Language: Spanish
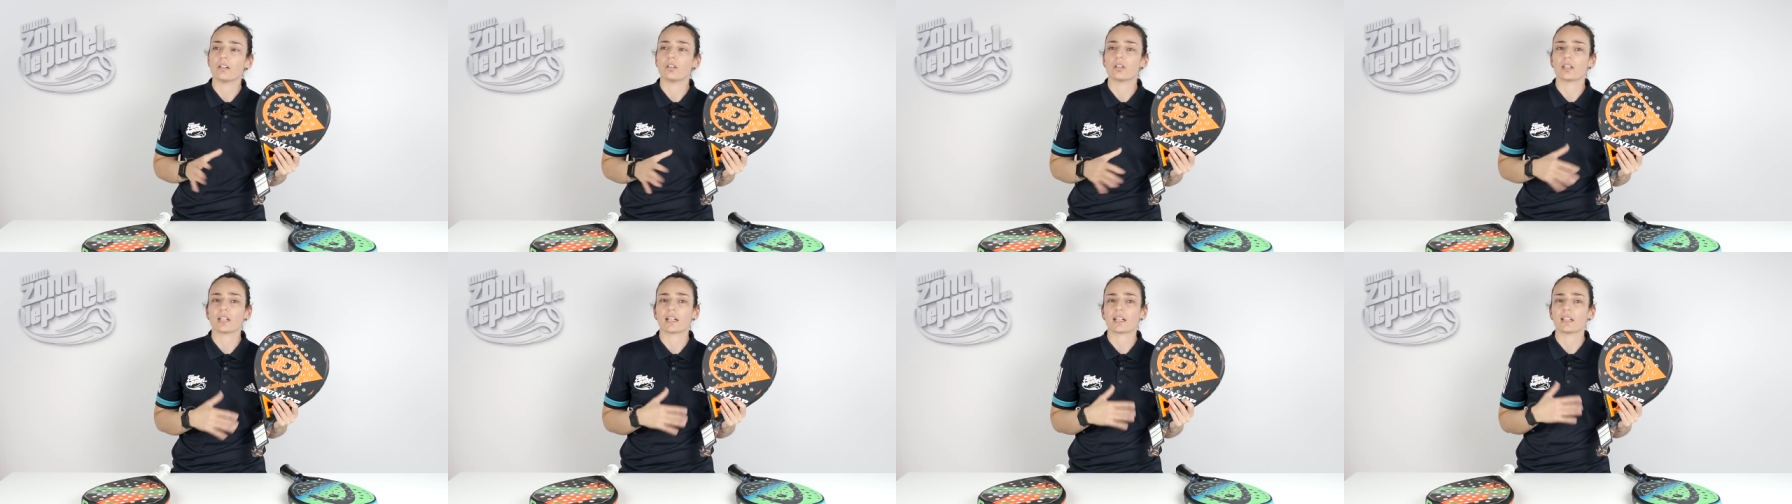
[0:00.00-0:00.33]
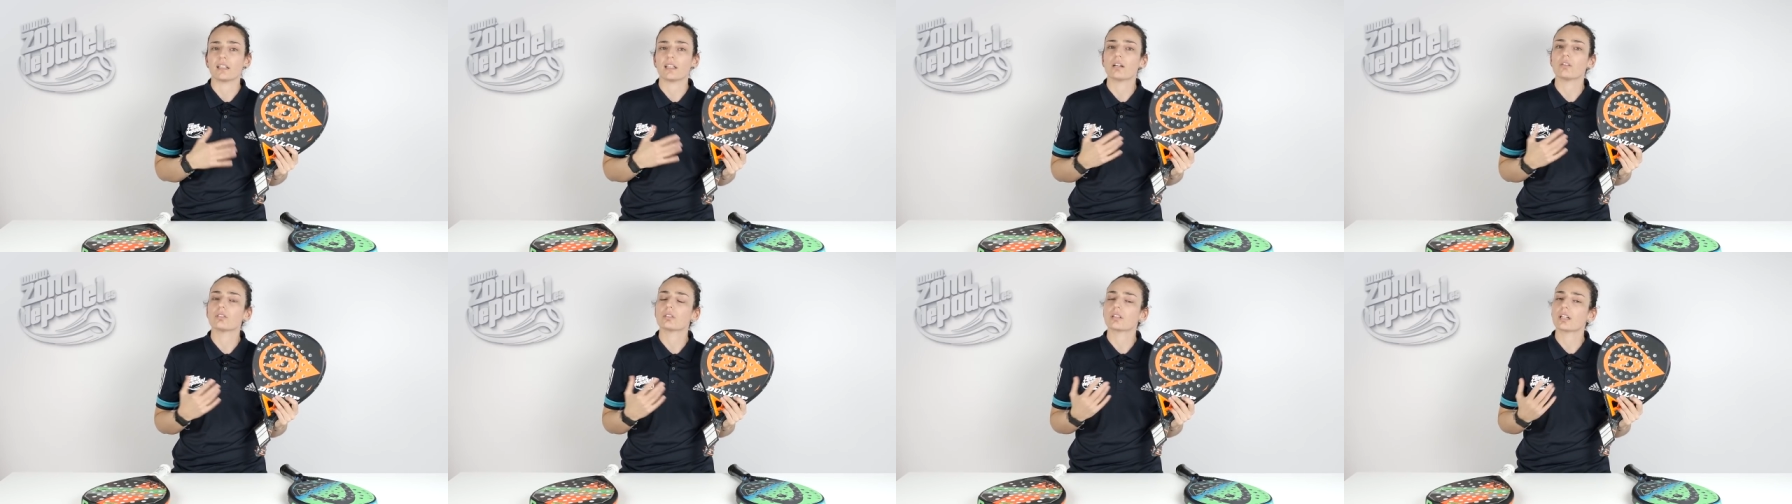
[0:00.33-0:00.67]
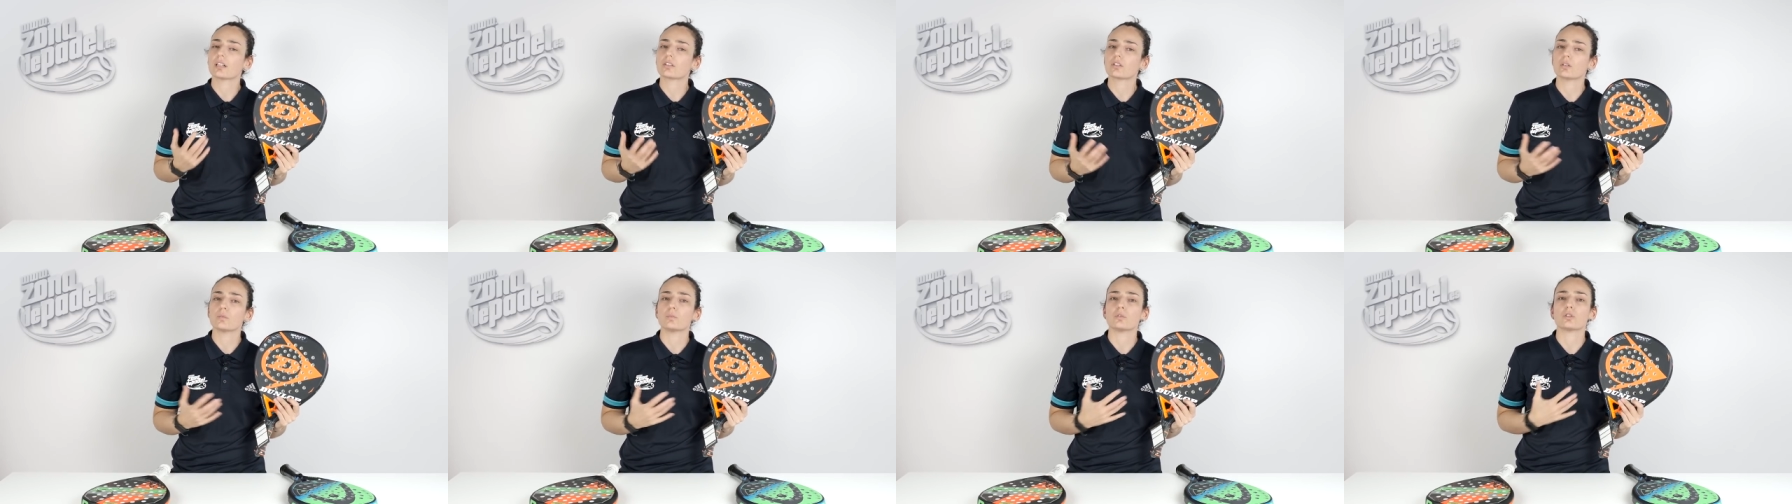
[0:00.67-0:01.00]
lo que genera un
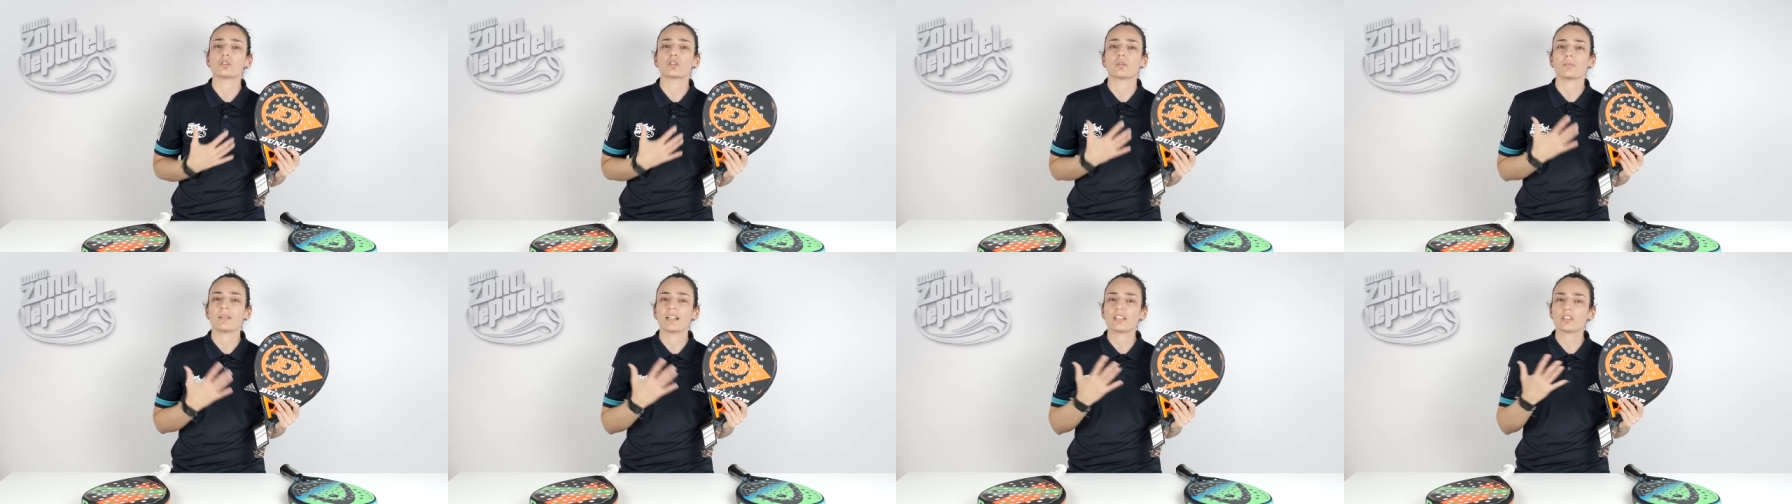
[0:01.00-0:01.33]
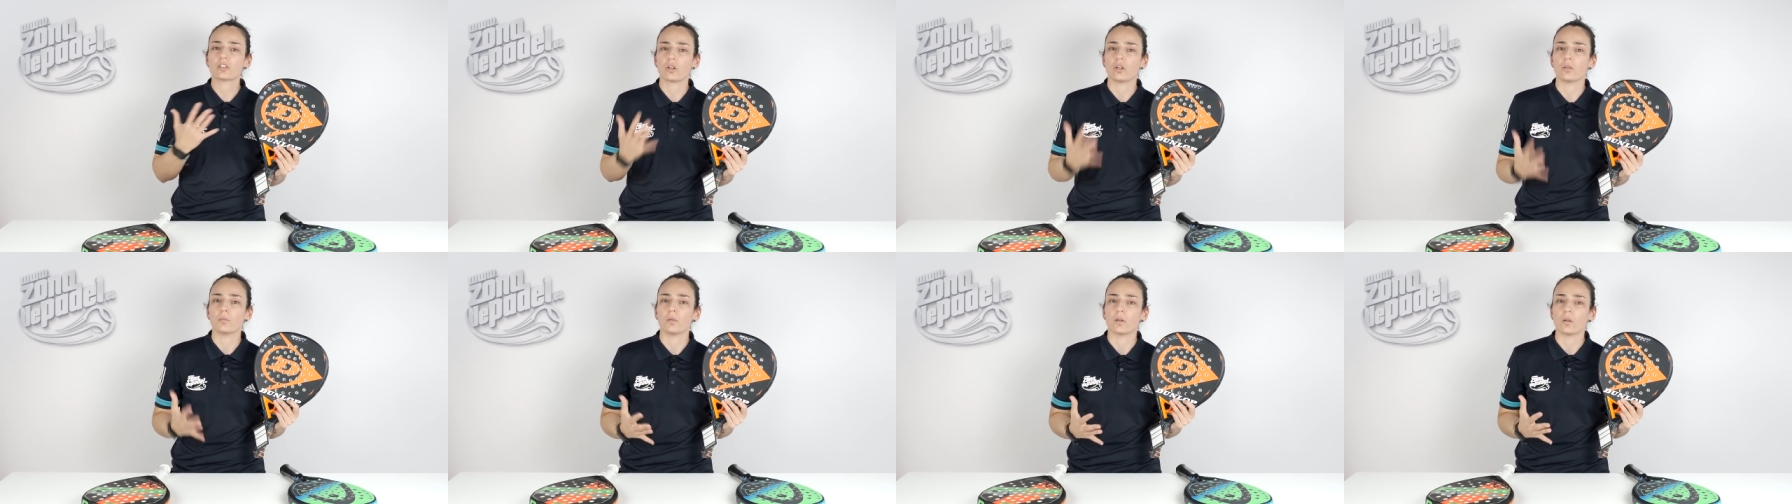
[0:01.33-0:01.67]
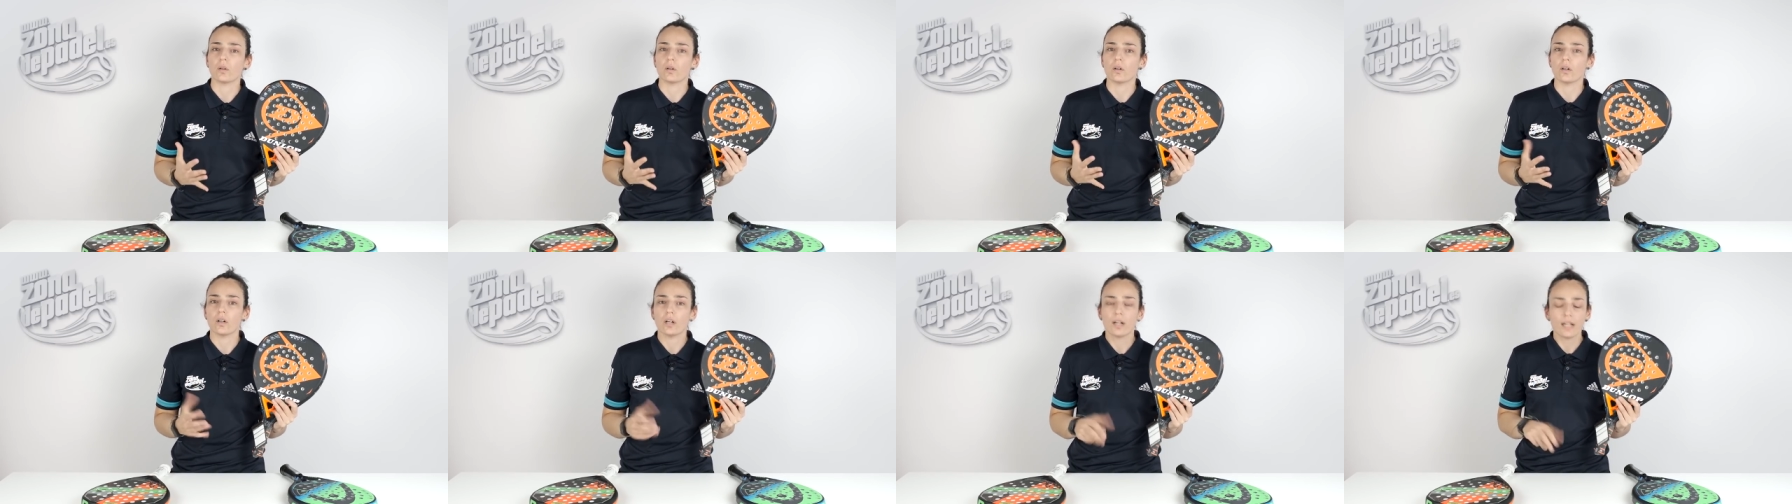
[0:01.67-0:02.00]
tacto mucho más
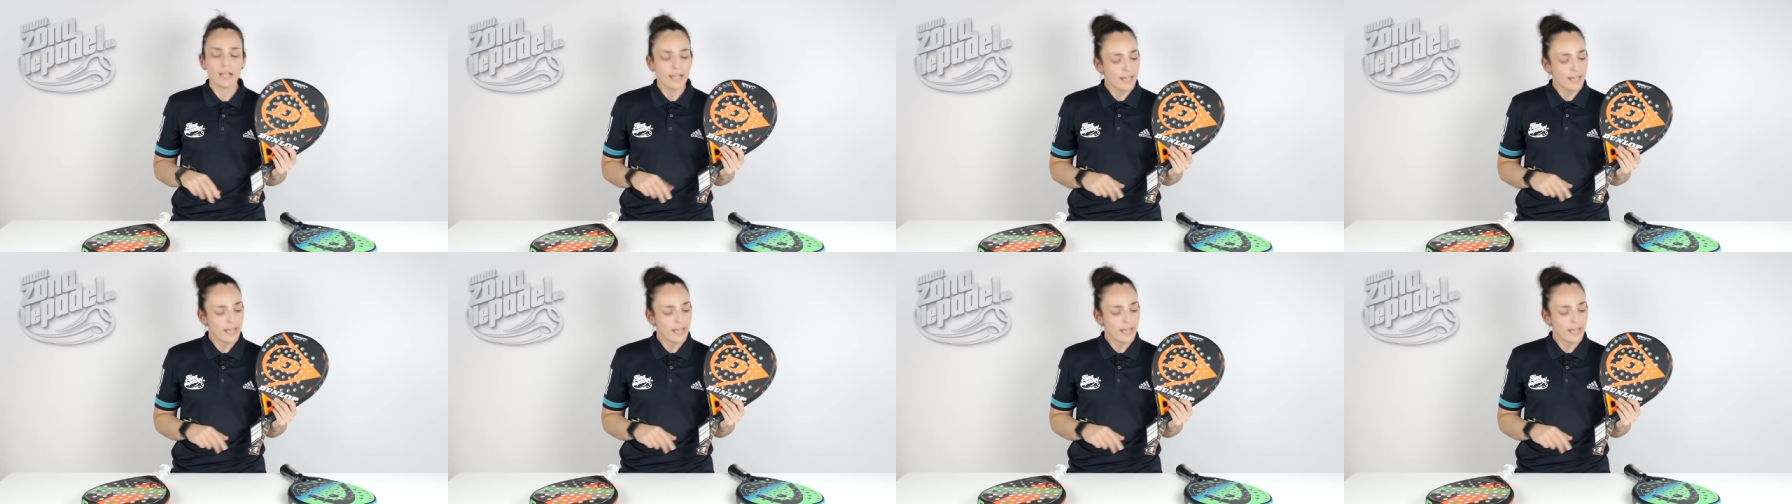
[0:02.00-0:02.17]
cómodo.